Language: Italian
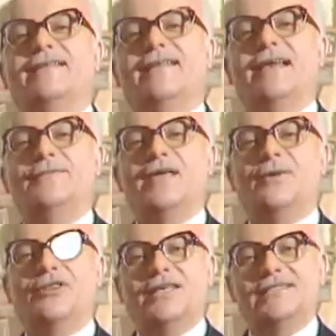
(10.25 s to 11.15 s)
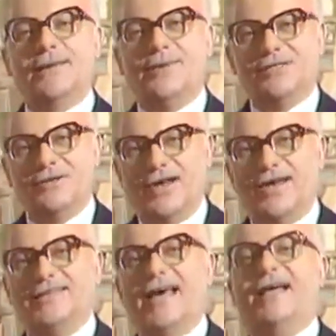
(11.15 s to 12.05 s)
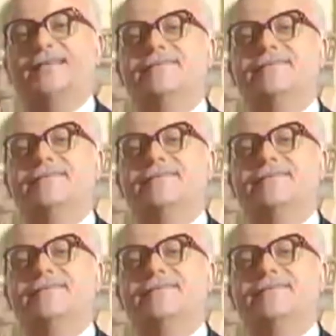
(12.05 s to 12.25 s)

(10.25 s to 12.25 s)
nella mia modesta personalità.